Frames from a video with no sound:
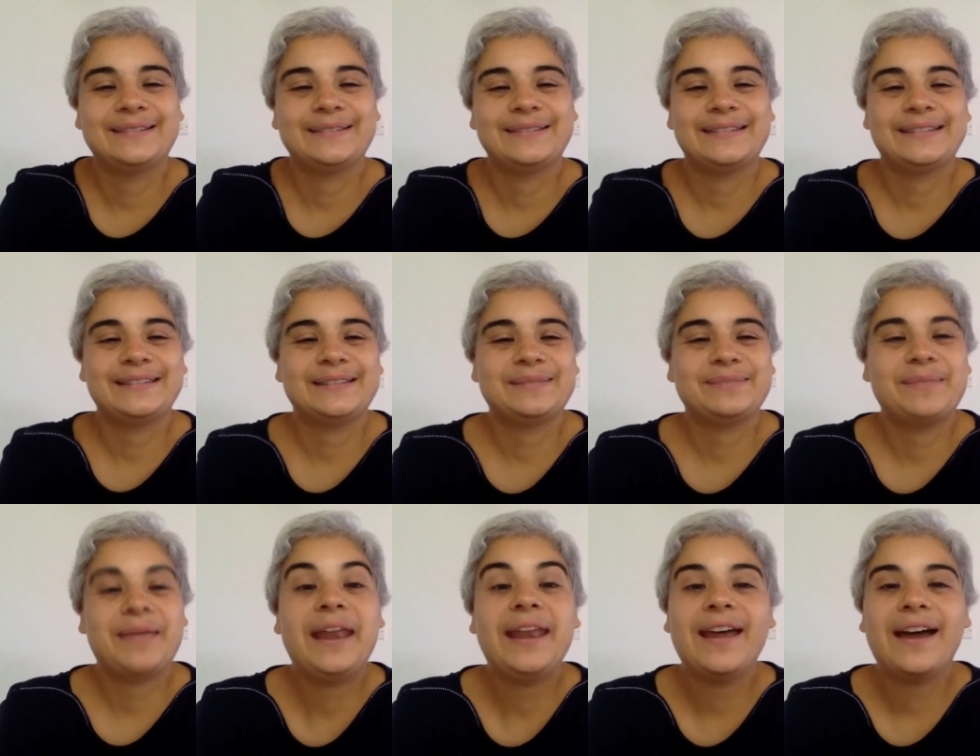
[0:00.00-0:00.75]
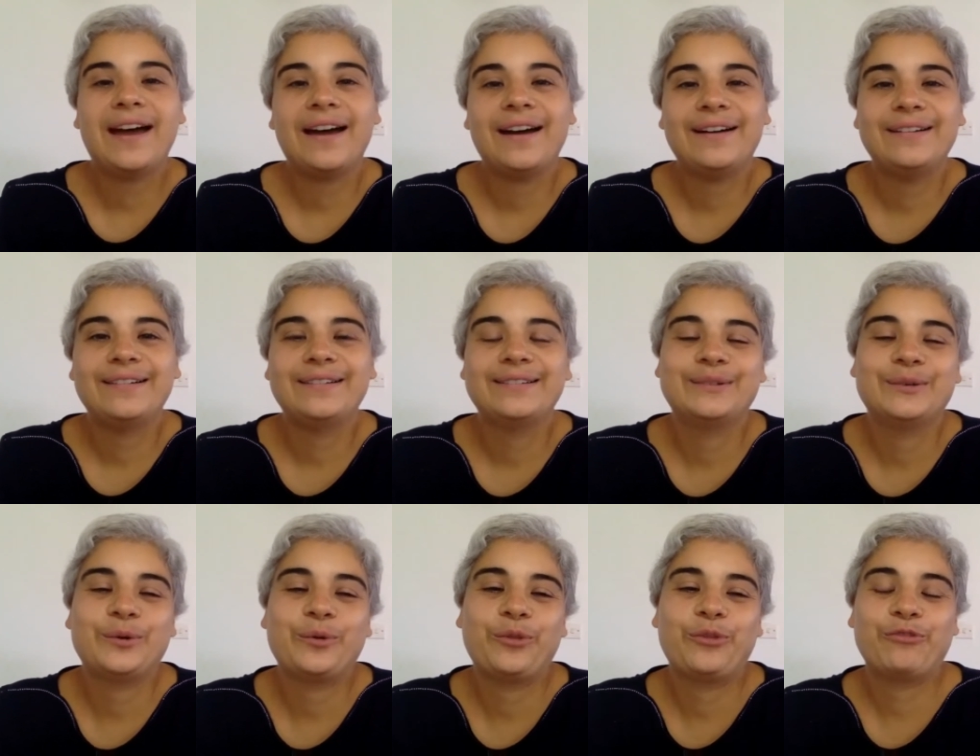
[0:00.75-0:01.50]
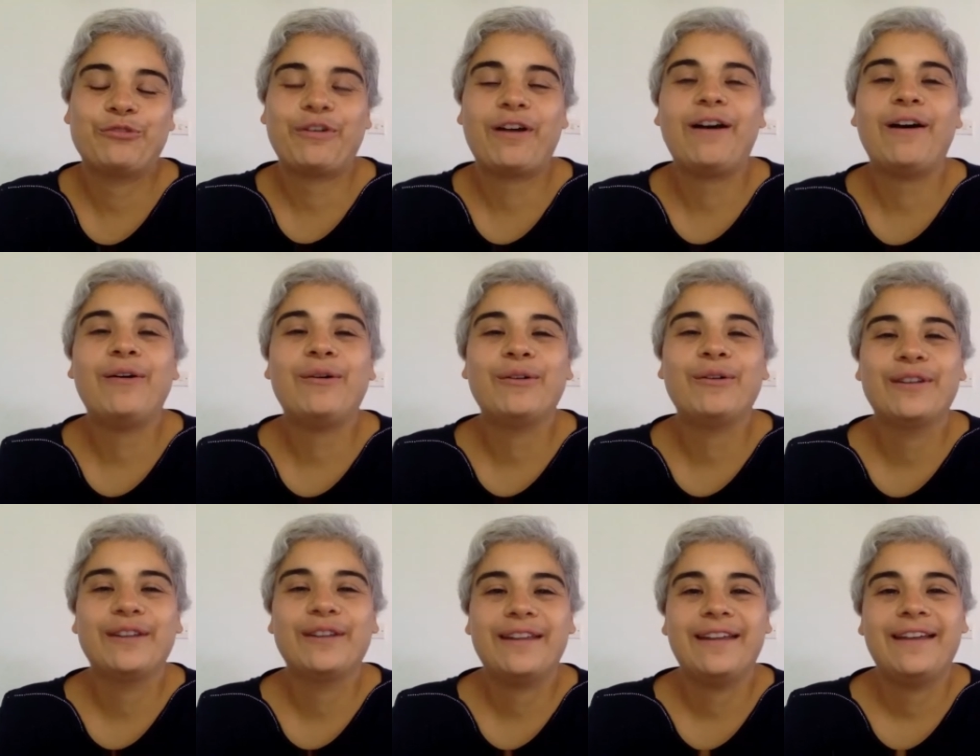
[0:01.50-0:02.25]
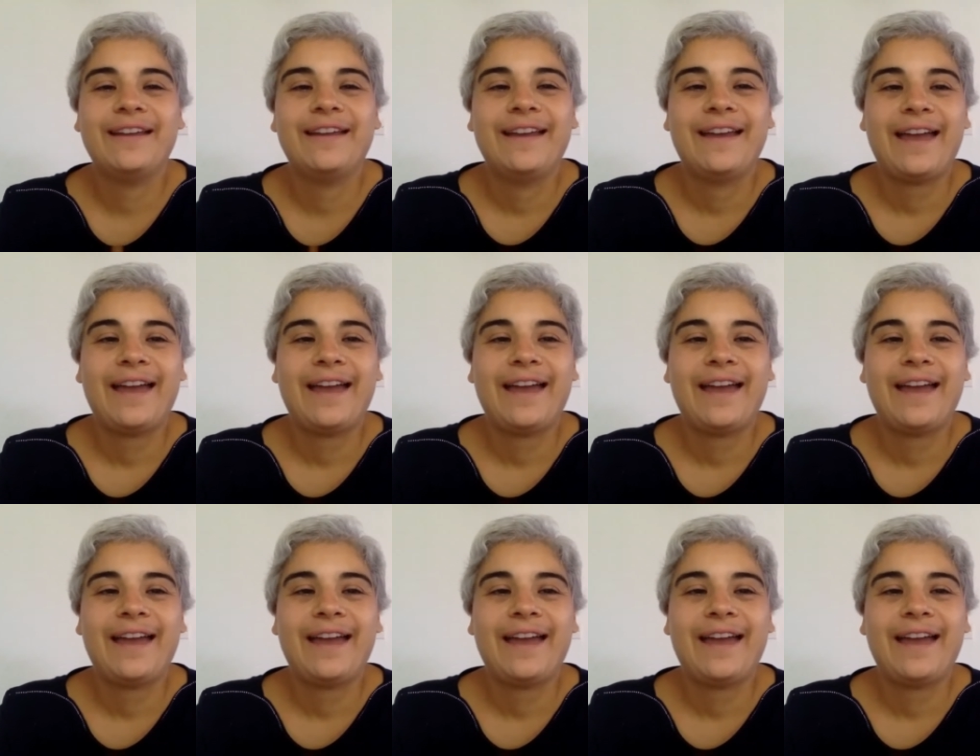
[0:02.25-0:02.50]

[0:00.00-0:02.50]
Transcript: dass Männer und Frauen